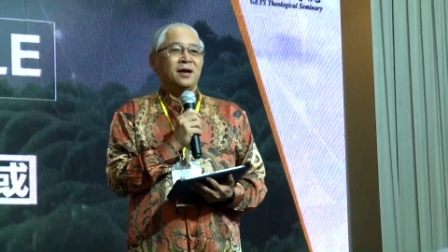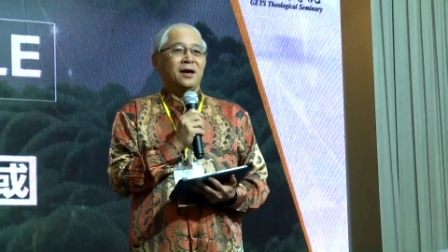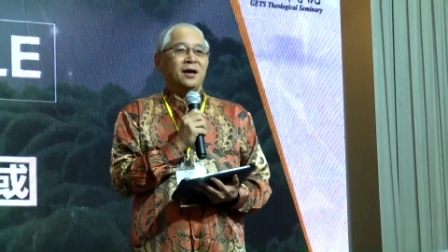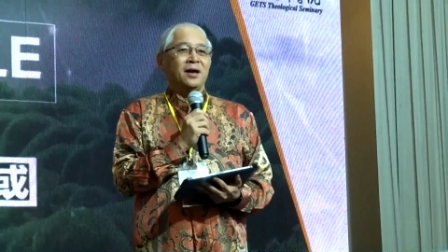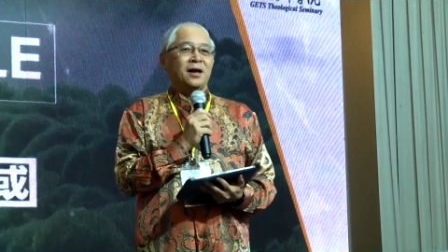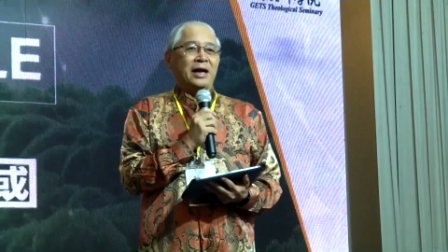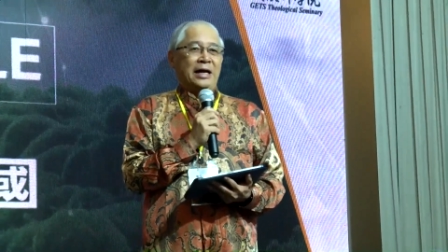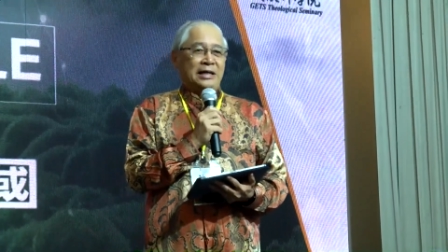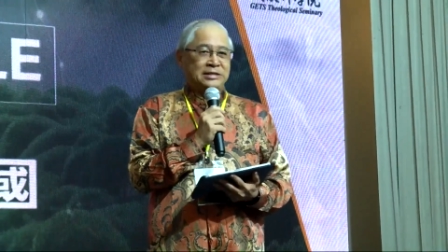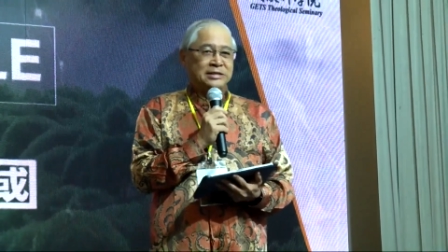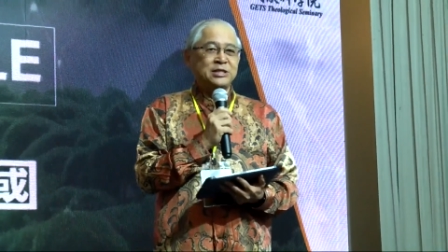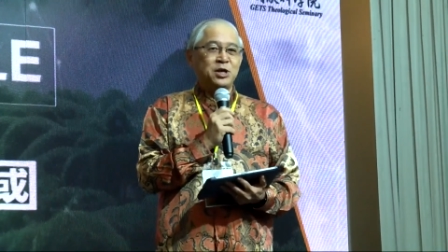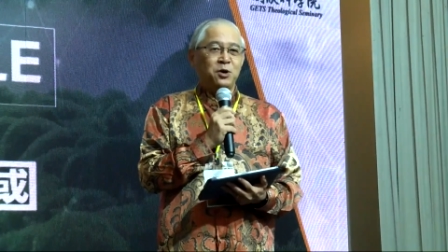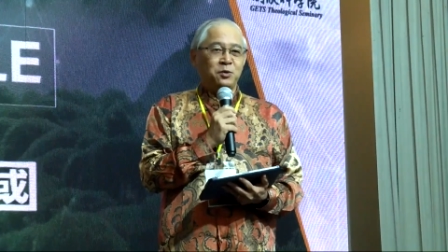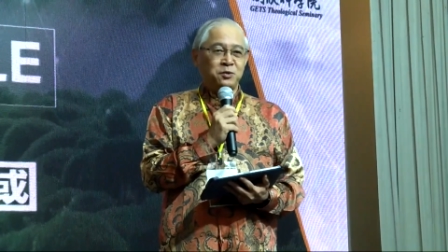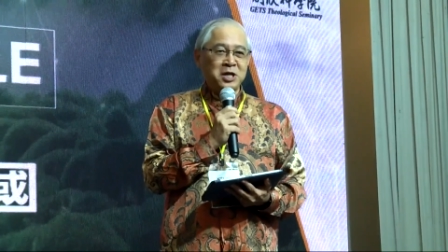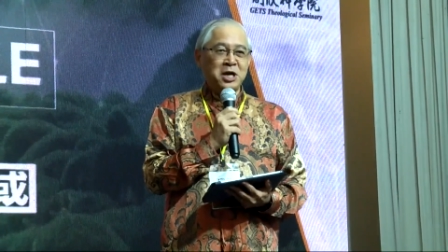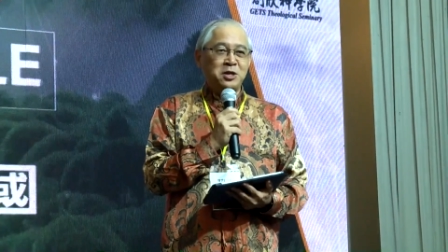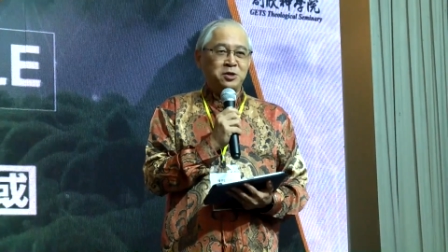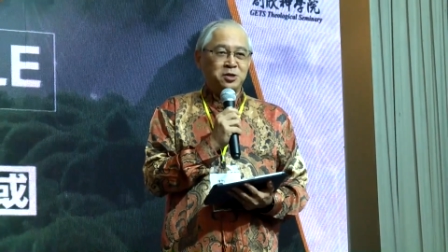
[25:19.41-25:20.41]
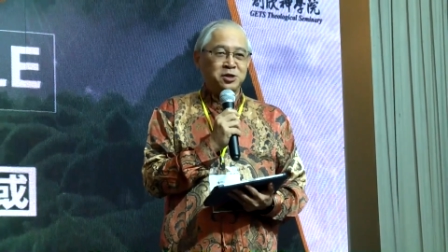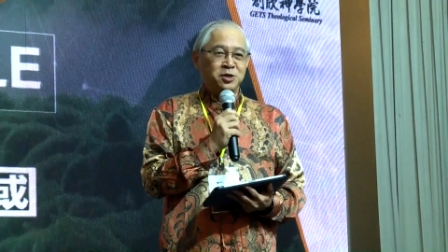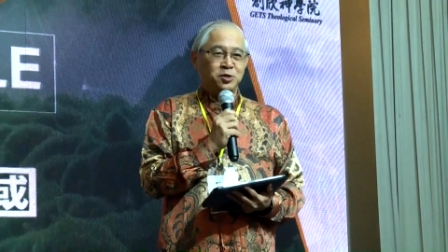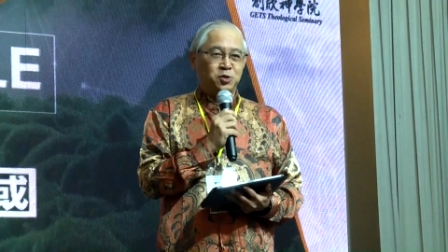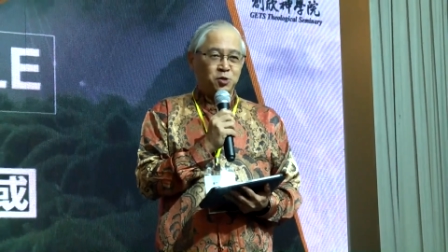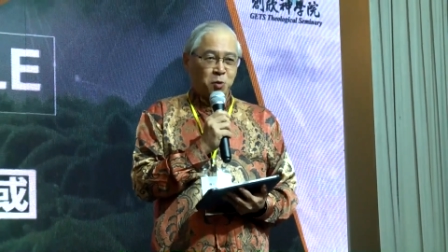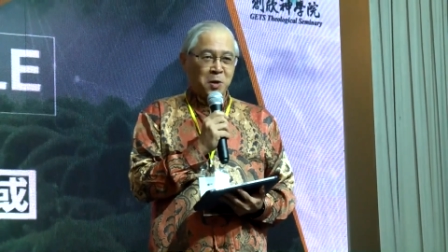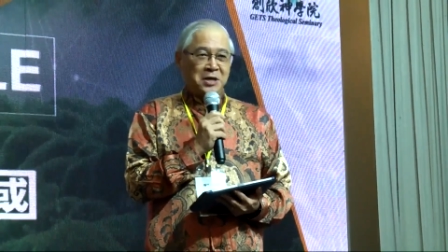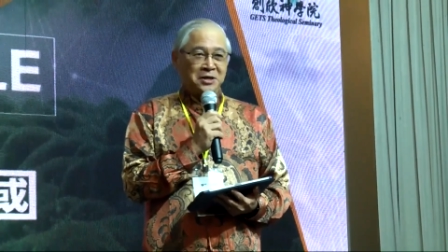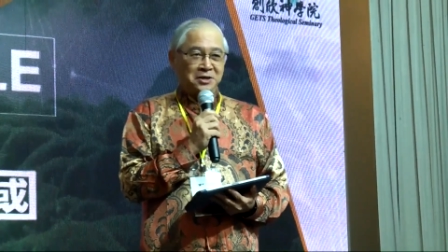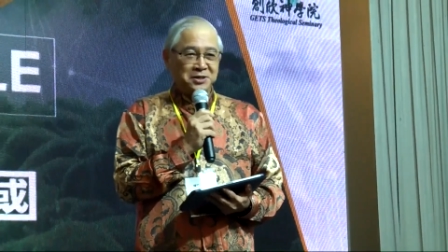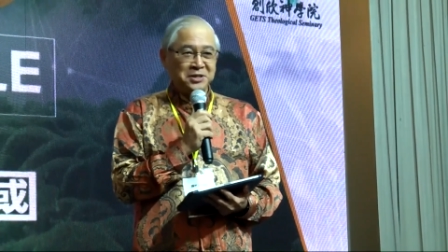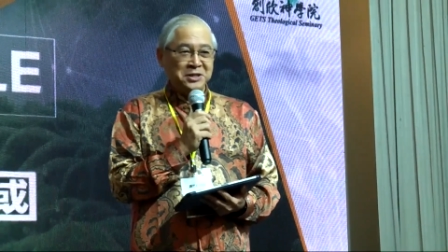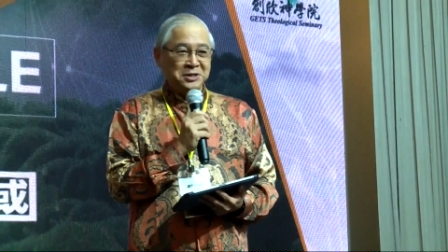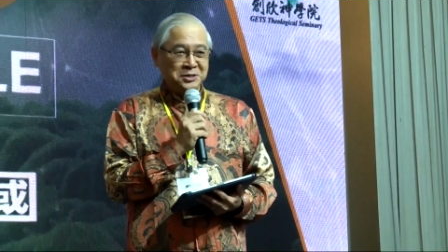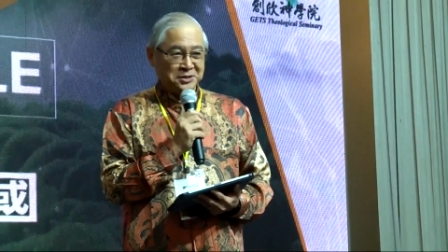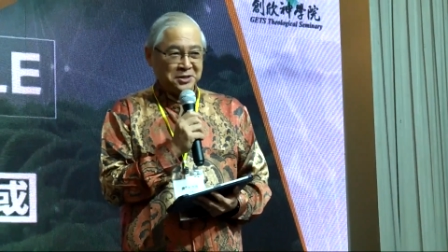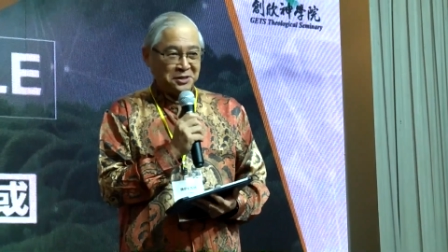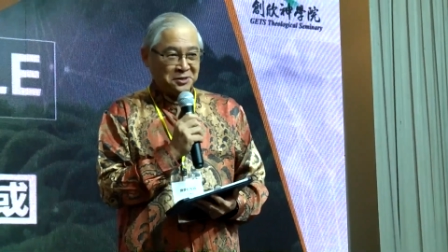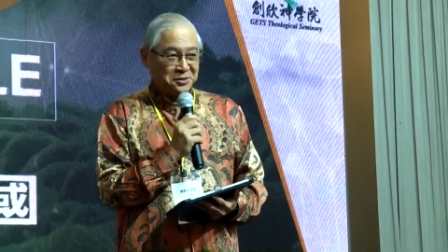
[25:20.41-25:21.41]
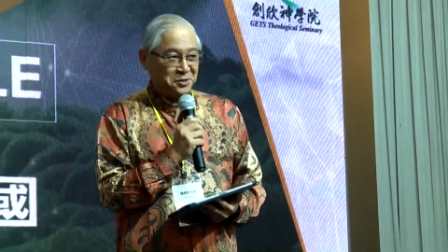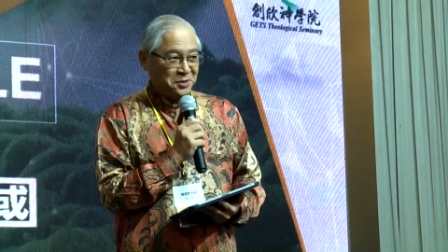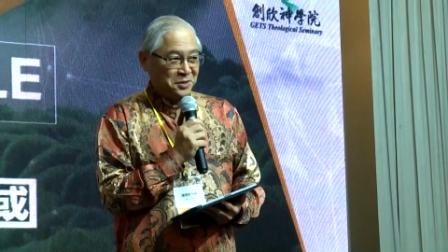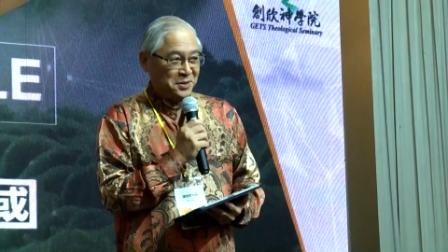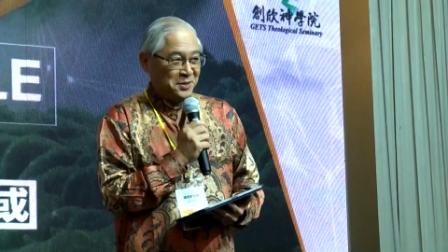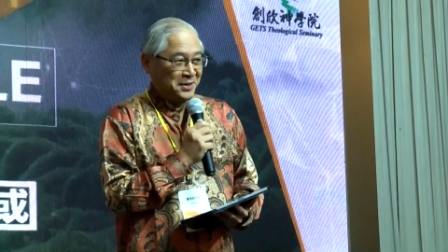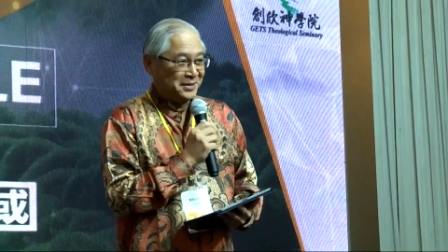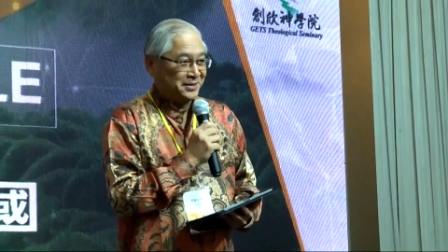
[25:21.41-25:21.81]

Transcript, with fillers: 还是要认识创新神学院。